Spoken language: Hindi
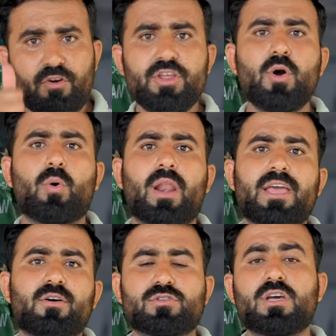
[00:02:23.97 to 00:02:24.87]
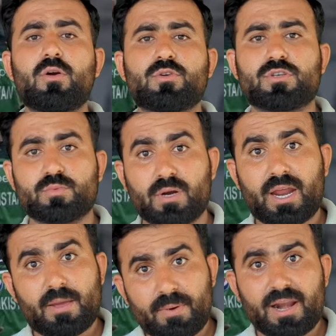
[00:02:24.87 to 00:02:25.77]
वीडियो को लाइक और चैनल को
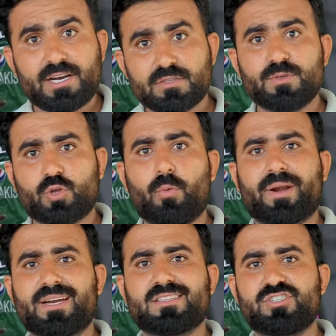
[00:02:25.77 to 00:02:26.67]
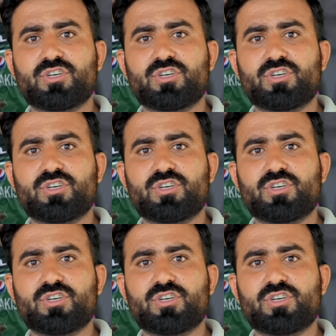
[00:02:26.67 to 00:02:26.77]
सब्सक्राइब लाजमी तौर पर कर